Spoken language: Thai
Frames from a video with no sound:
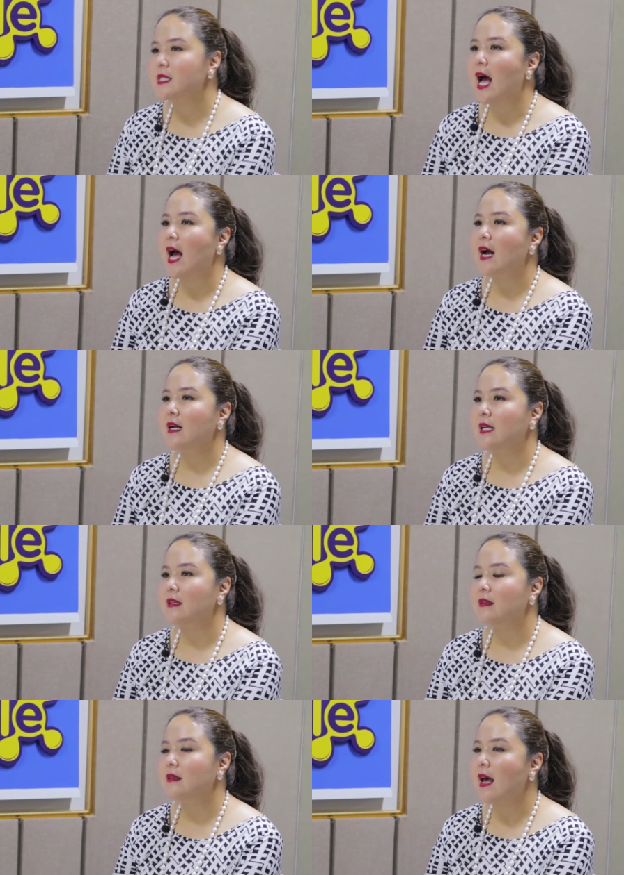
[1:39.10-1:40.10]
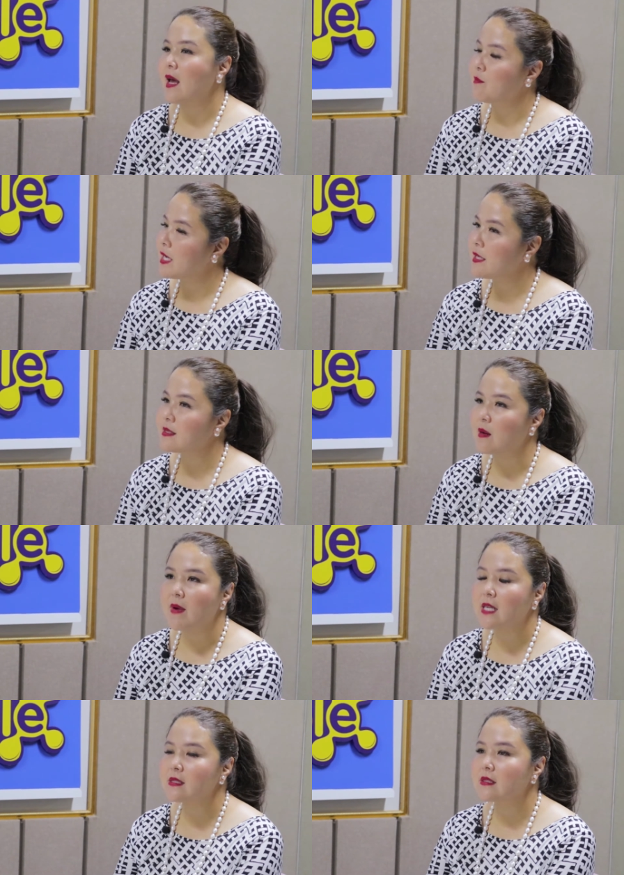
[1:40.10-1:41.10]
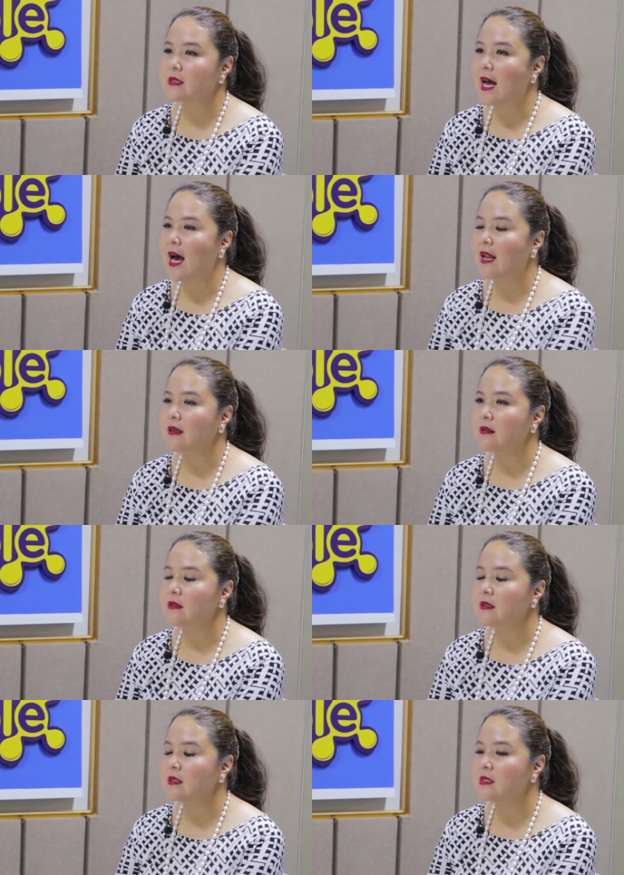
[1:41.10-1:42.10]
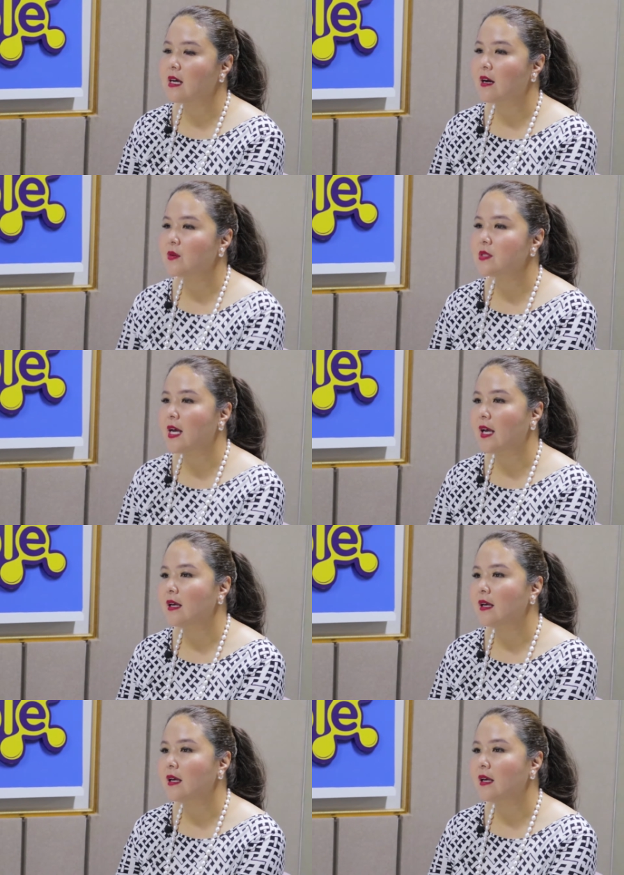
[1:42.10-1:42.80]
ษาอังกฤษแต่ไม่สามารถสื่อสารหรือที่จะเข้าใจ